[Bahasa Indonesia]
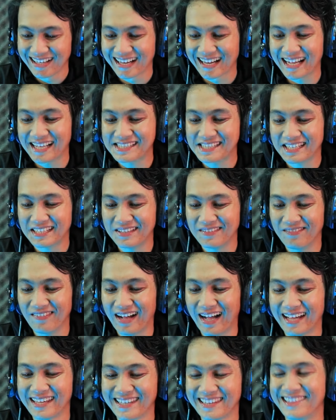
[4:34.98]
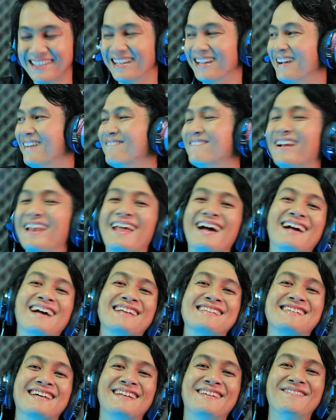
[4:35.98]
nggak jadi main malah
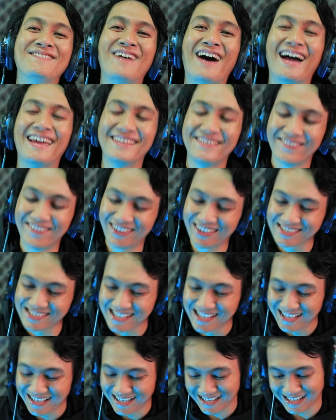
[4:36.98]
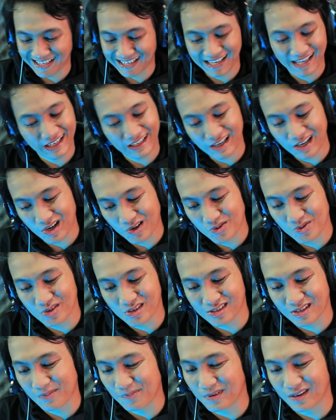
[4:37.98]
nggak jadi main bos gara-gara
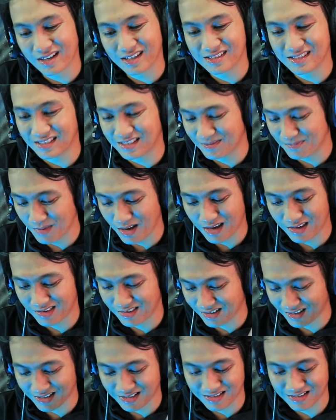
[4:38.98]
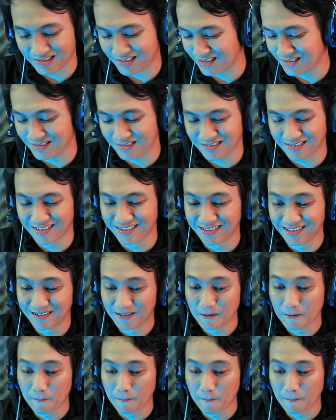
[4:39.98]
lagunya sampai nggak jadi main ya kan aduh